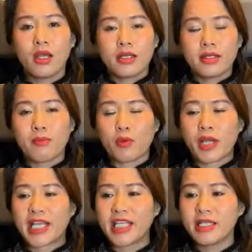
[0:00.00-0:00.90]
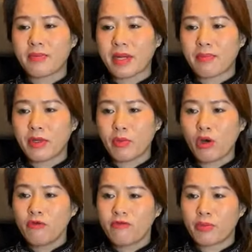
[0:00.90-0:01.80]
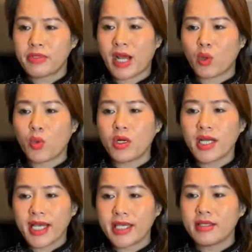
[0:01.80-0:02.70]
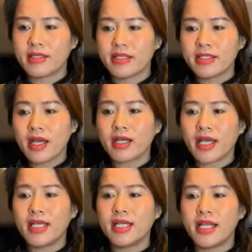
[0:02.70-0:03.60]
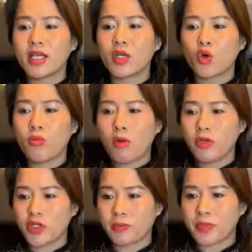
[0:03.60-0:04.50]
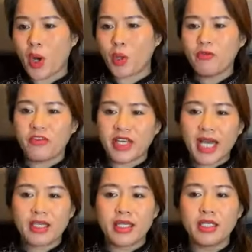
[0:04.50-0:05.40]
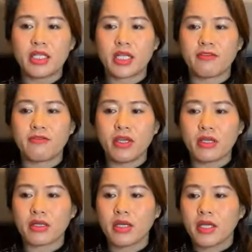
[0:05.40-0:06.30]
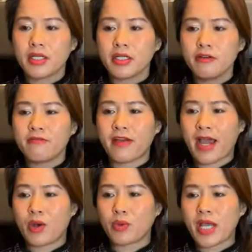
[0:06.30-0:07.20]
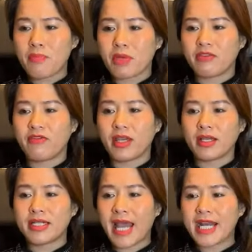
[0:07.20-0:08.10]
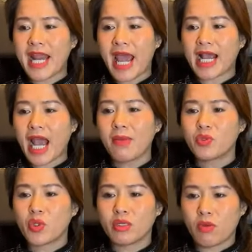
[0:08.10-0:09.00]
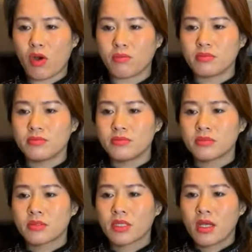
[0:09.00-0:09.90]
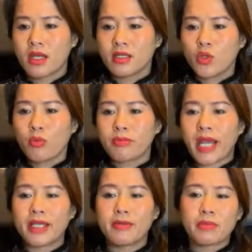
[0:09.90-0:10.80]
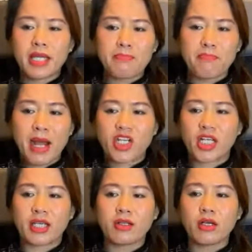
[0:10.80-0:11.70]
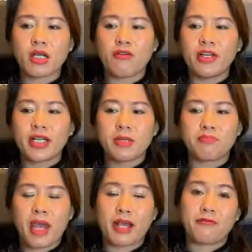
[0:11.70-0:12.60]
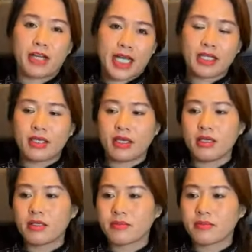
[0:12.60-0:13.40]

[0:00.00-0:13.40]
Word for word: Năm 1951, phong trào quân y, dân y liên khu 4 sụp đổ vì các chính trị viên đưa vào các bệnh viện đã đàn áp chuyên môn, thúc đẩy các bác sĩ có công với cách mạng và kháng chiến.